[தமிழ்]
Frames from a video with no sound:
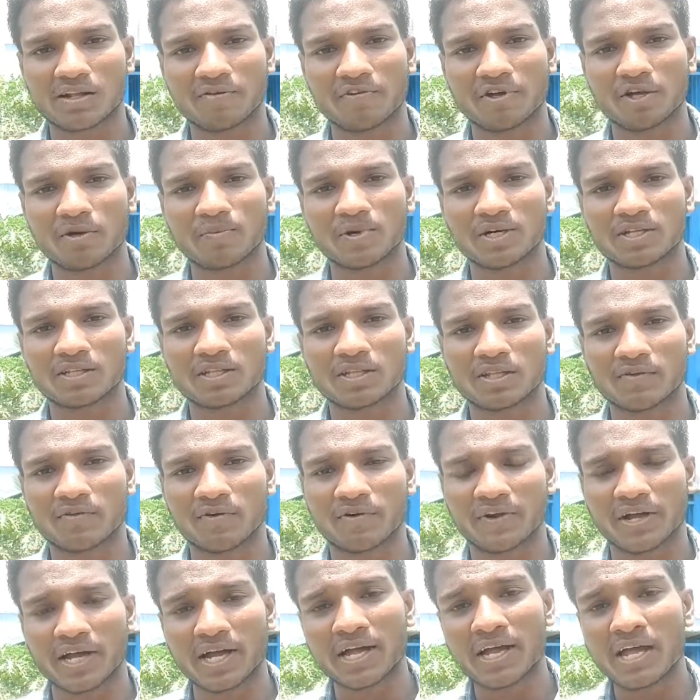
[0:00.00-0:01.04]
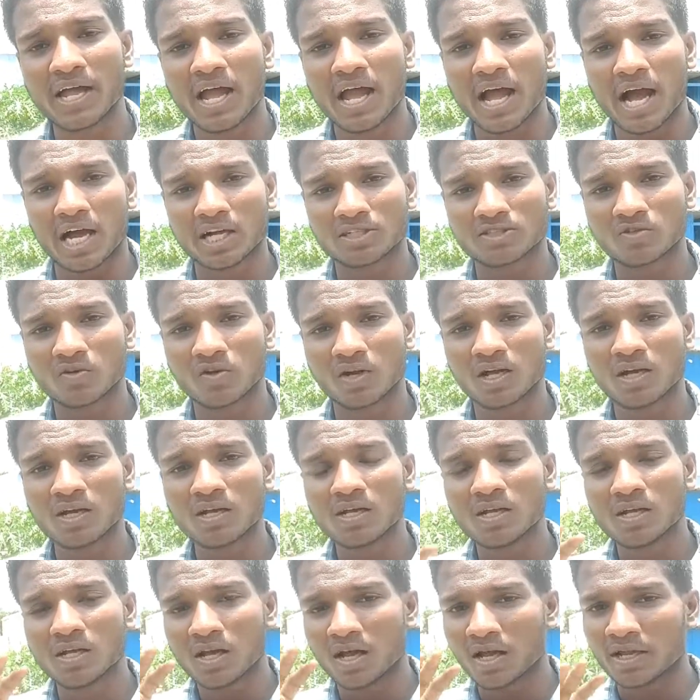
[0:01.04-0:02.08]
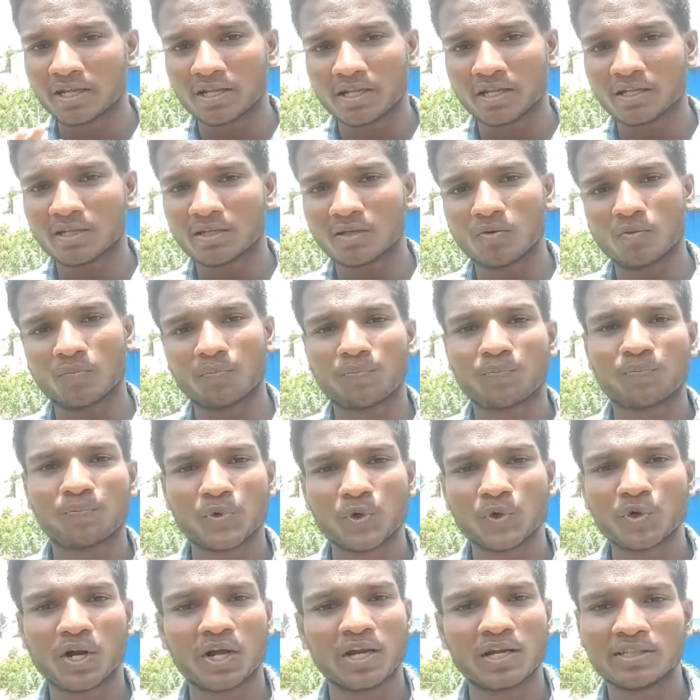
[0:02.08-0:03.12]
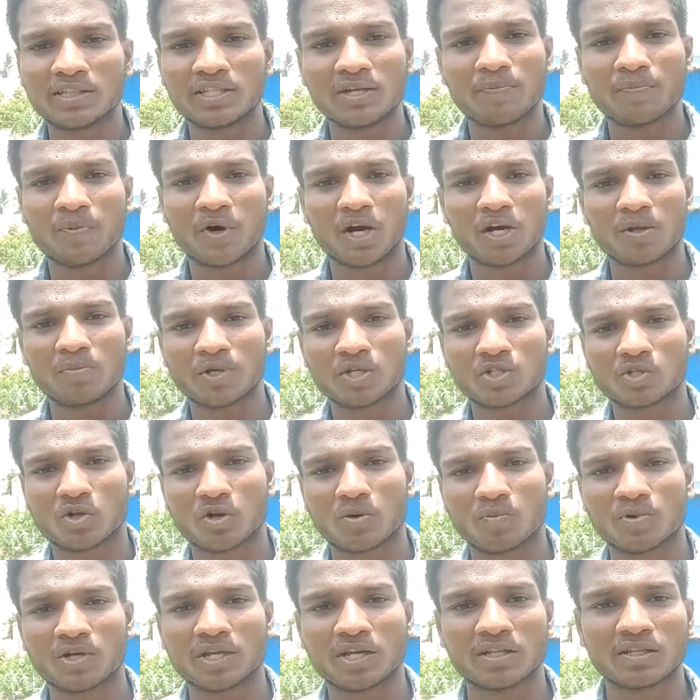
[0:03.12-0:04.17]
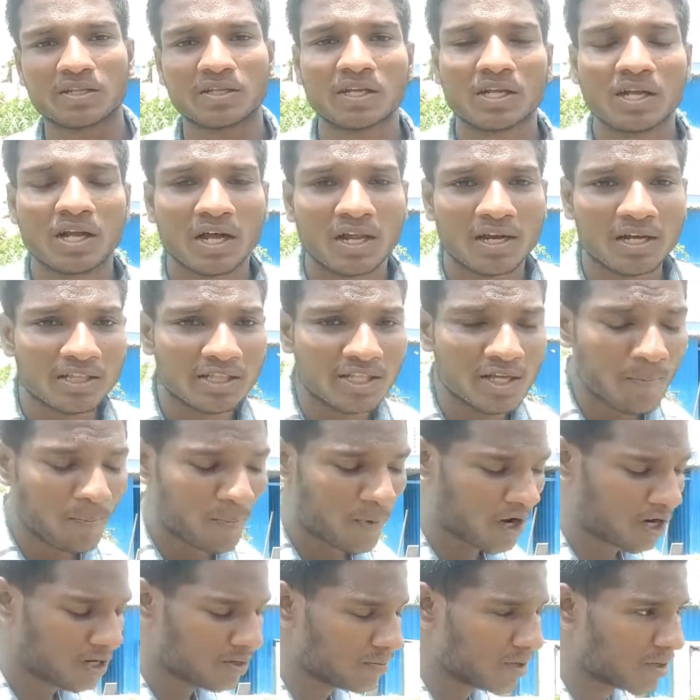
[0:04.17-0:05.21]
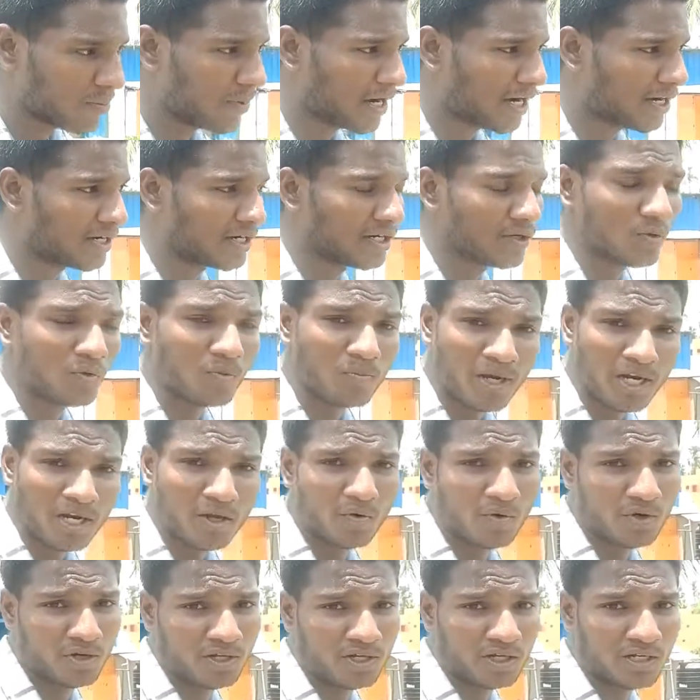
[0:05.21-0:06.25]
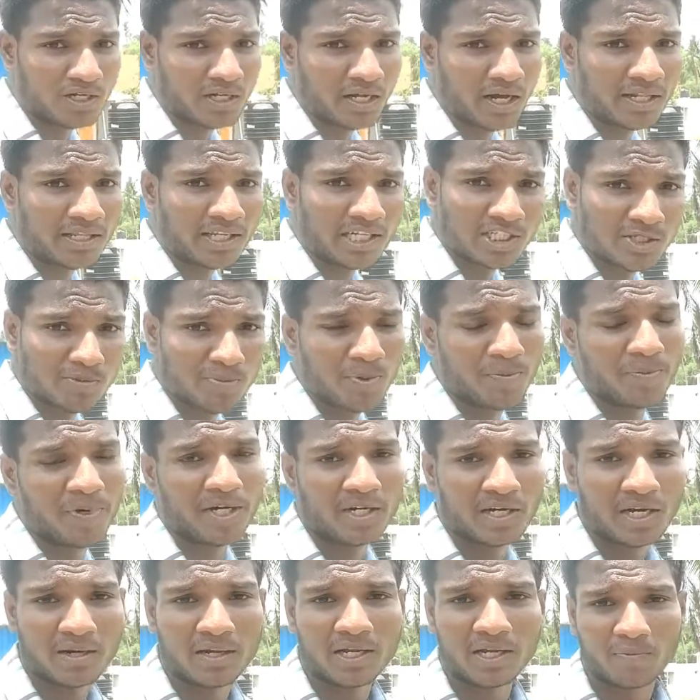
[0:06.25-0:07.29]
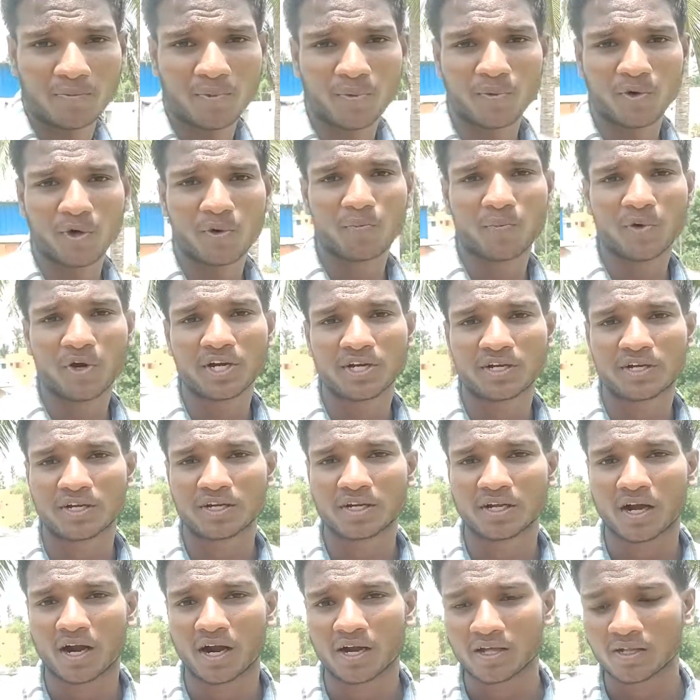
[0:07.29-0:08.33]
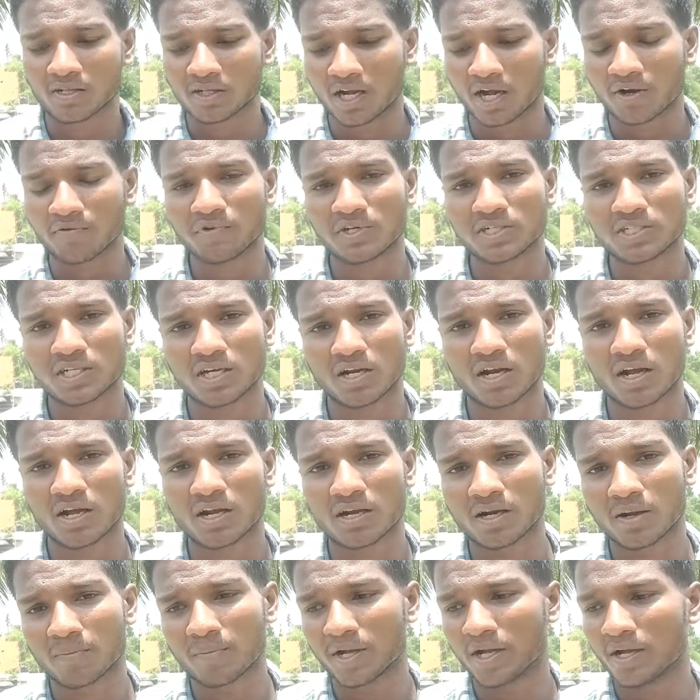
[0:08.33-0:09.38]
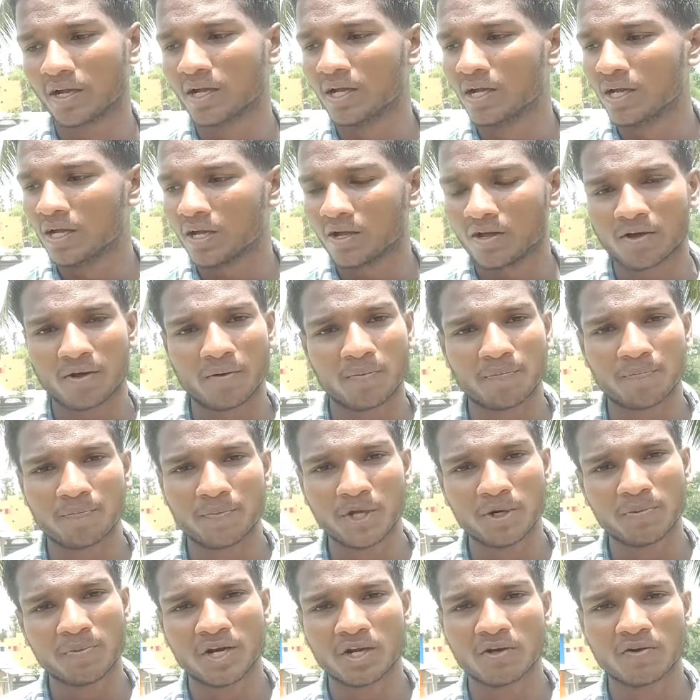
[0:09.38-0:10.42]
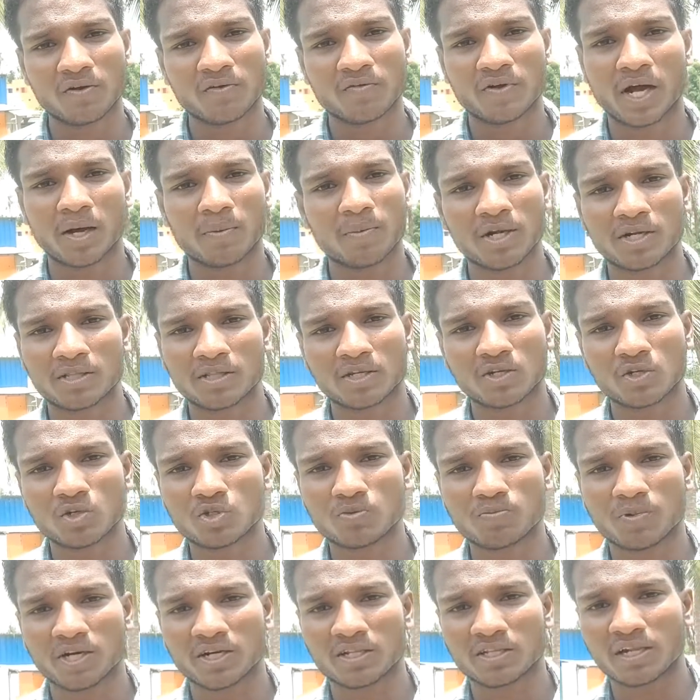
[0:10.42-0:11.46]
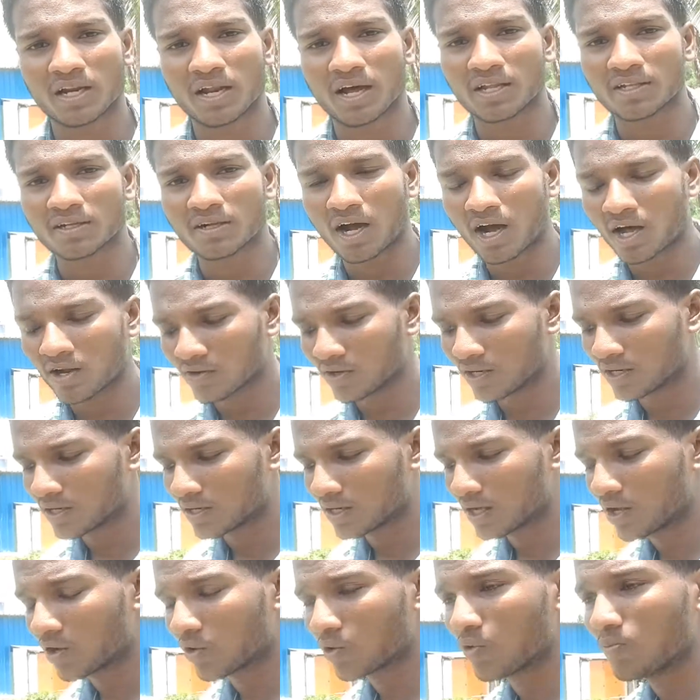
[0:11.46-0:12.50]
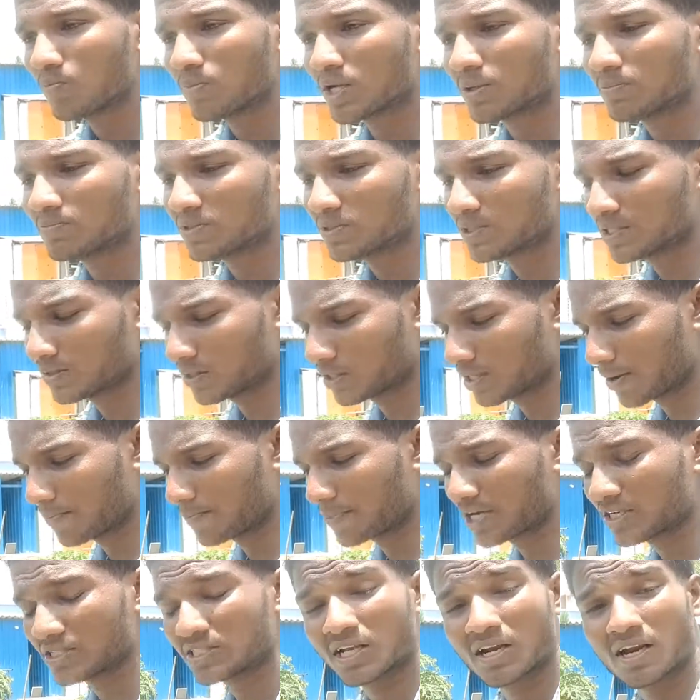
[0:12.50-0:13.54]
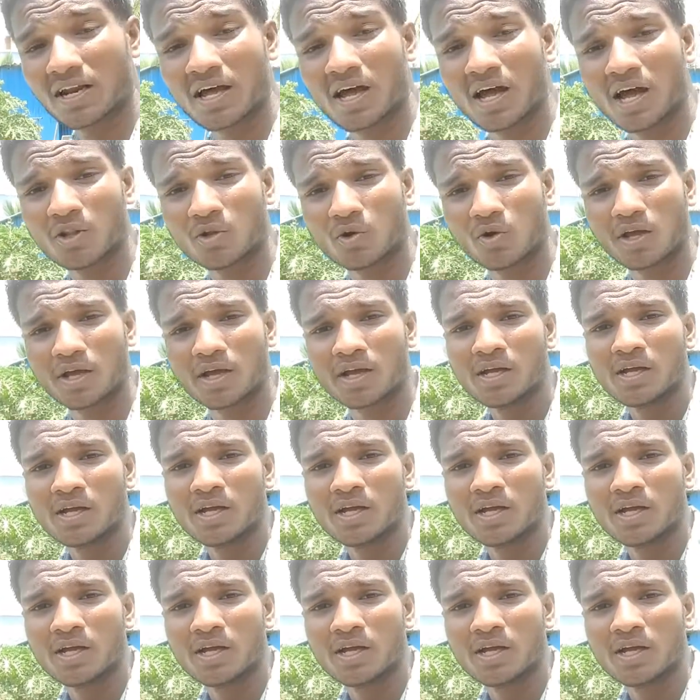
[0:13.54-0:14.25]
தான் வேறுபடுத்துறது வர ஆக்சுவலாக இது பியூரா லித்தியம் பாலிமர்னு சொல்ல முடியாது லித்தியம் பாலிமர் பேட்டரின்னு உண்மையிலே ஒன்று இருக்குது அது எக்ஸ்பெரிமெண்ட்டில் இப்போ ஒன்றும் போயிட்டுருக்கு ஆனால் அது கன்வென்ஷனலாக நம்ம பெருமளவில் வியாபாரத்துக்கு யூஸ் பண்ணுறதில்ல அது காரணம் என்னென்னா ரூம் டெம் டெம்பரேச்சரில் அதோட